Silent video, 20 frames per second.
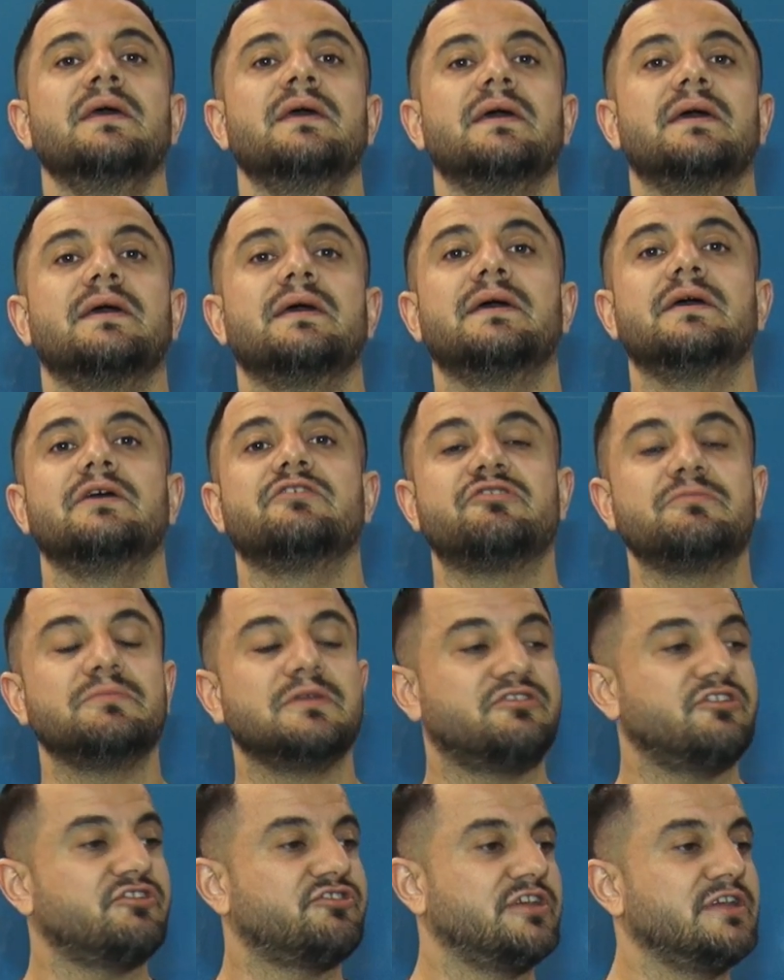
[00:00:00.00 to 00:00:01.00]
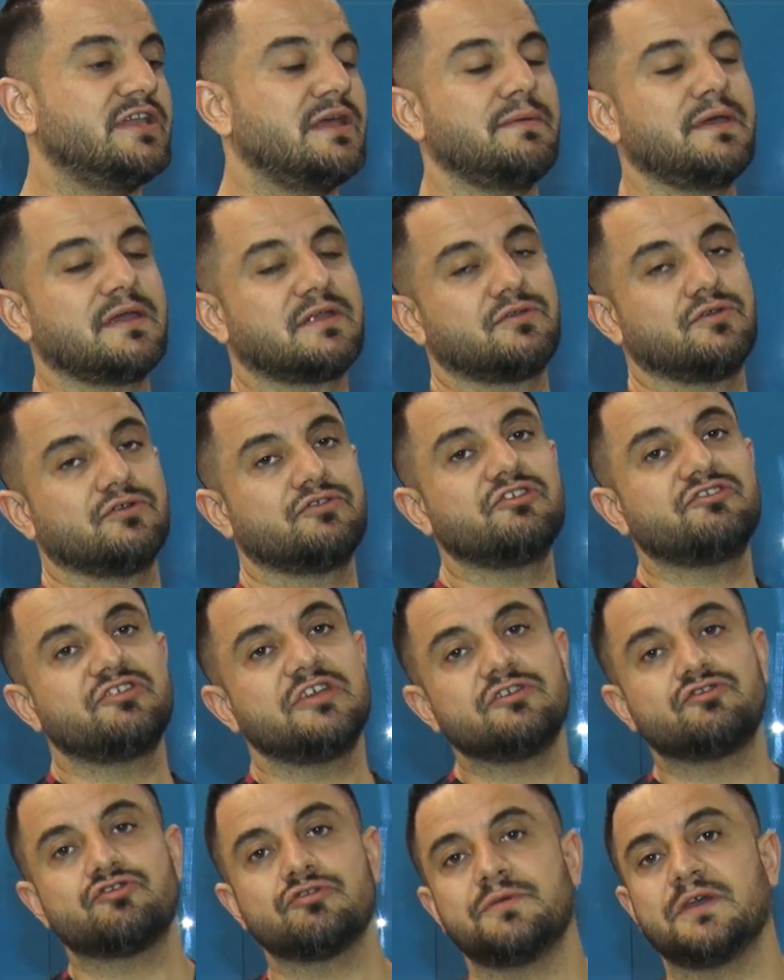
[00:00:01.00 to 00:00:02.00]
E, şimdi çiçeği ne bekliyor?
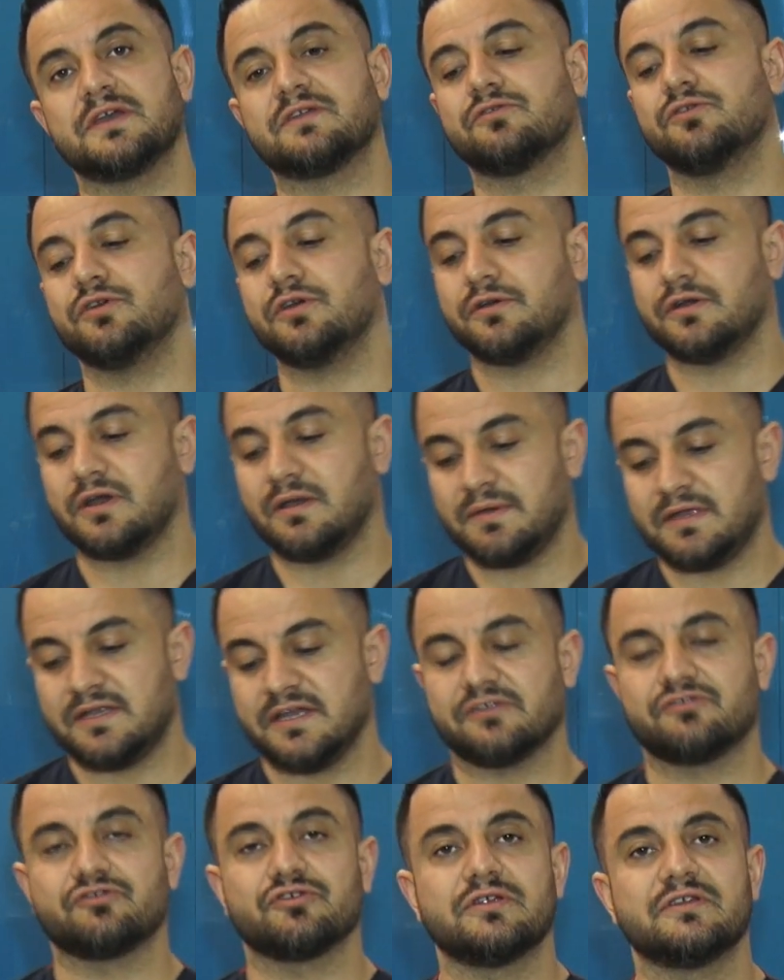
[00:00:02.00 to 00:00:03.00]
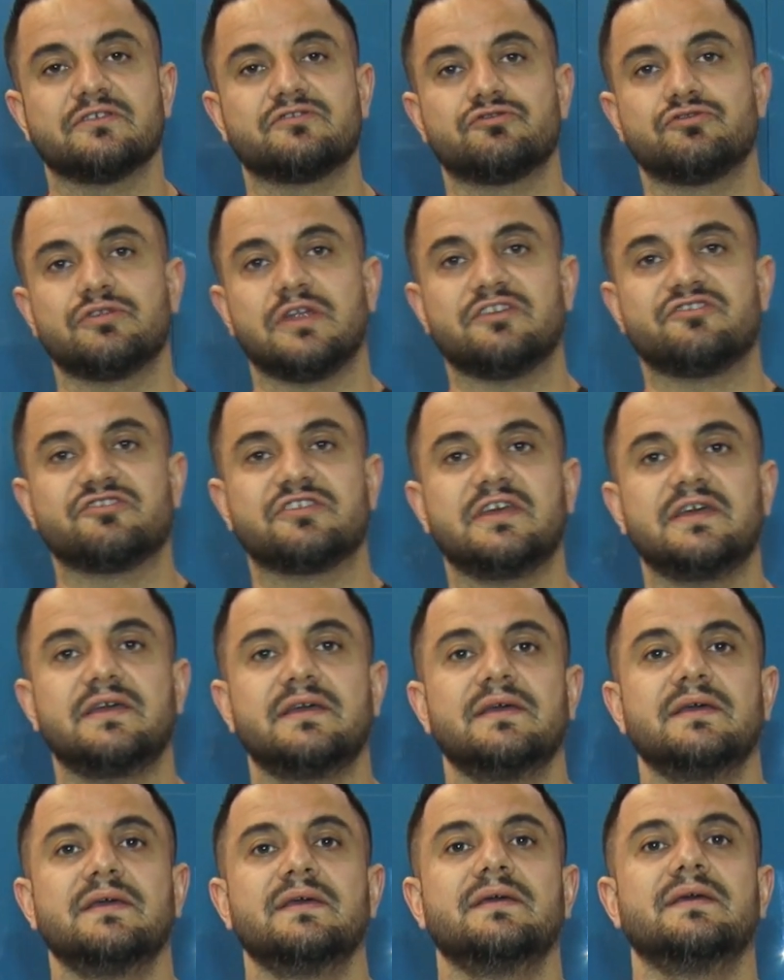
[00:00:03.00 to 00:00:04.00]
Çiçeği şu bekliyor, ameliyat sonrası süreçte
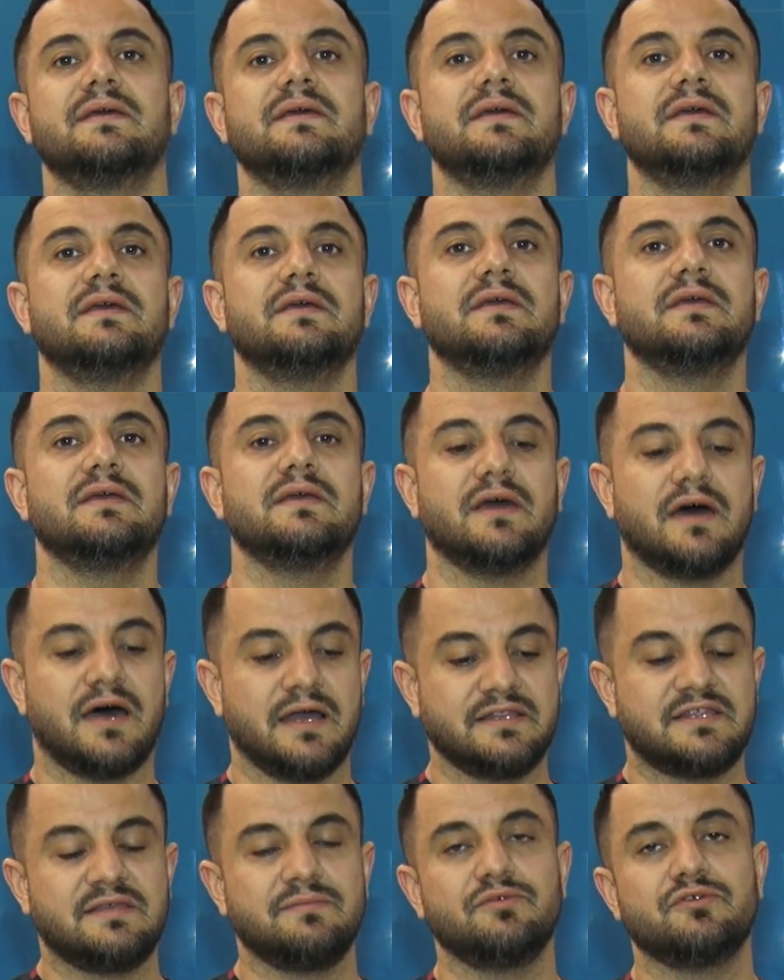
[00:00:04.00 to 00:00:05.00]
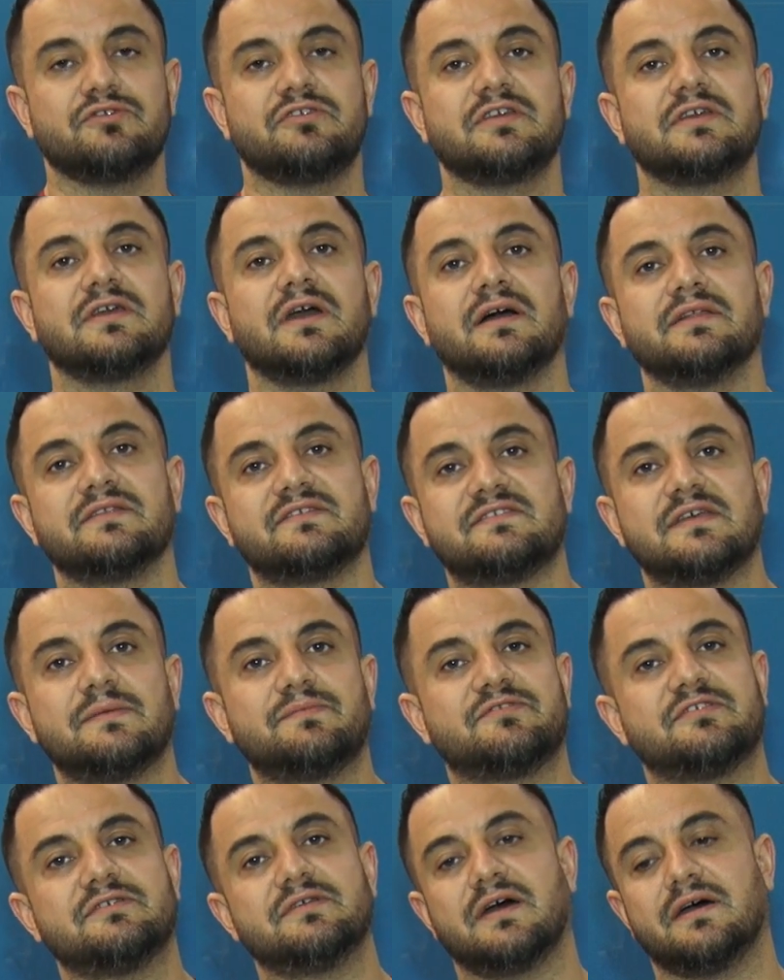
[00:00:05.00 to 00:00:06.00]
e, antibiyotik,
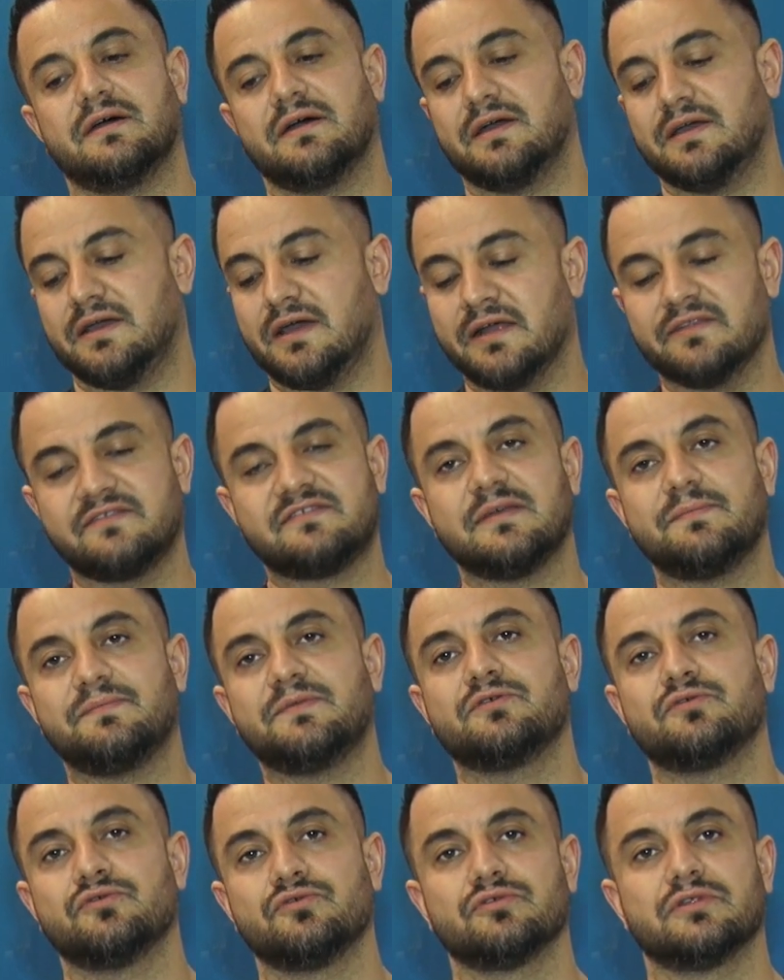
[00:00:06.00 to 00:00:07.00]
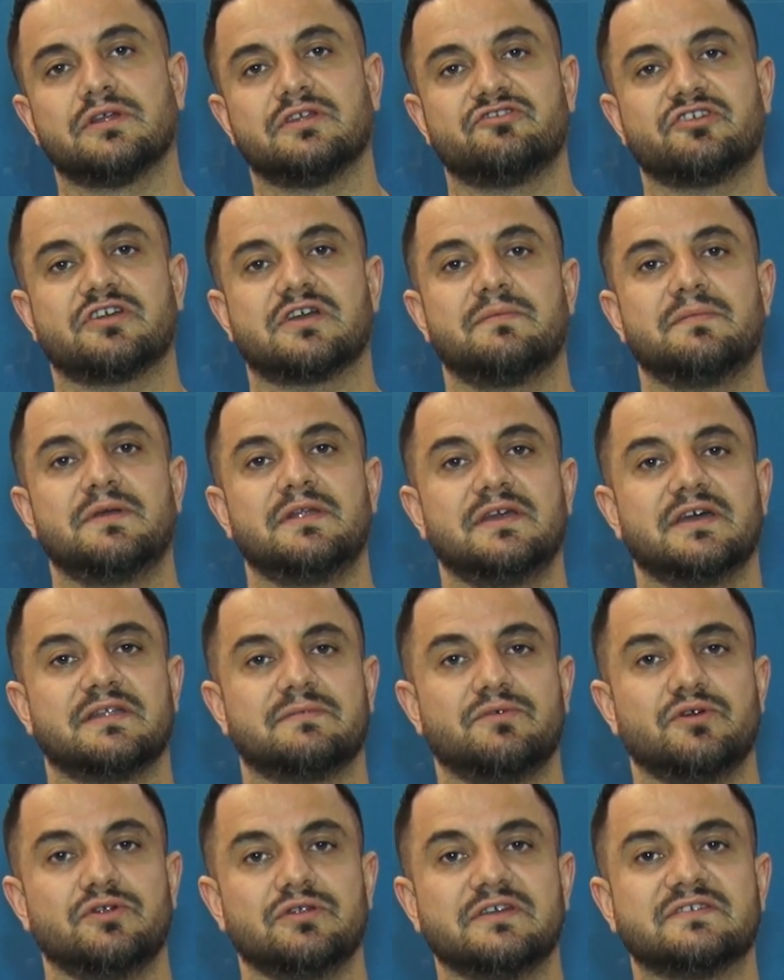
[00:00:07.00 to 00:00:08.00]
antiseptik, antiseptik uygulanacak
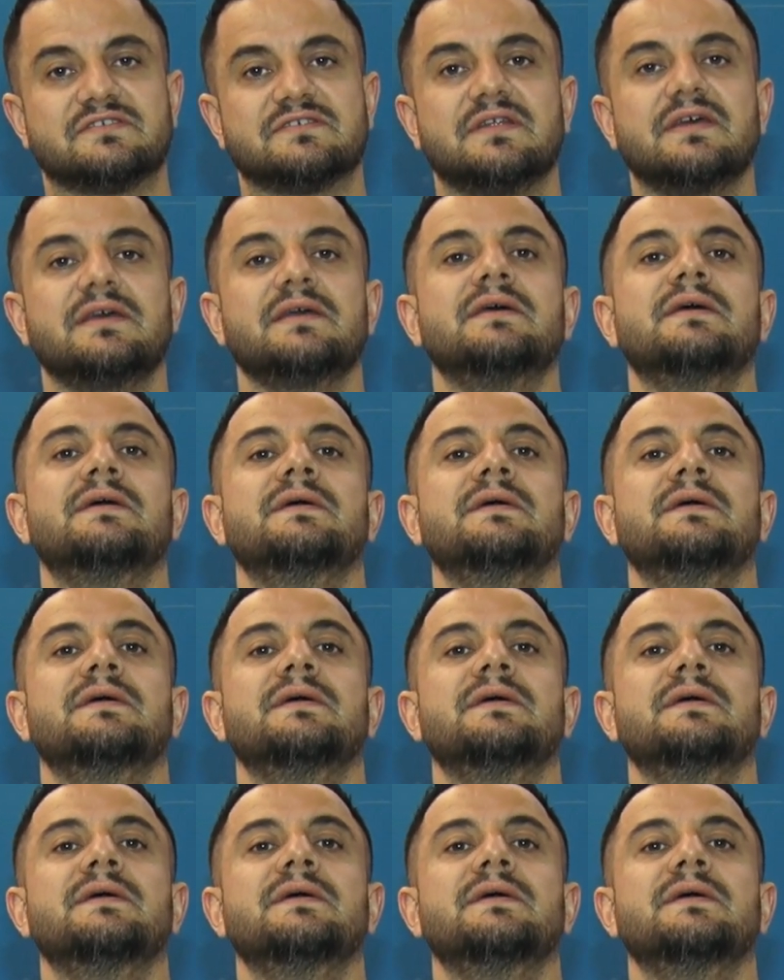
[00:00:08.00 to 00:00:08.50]
ameliyat bölgesine.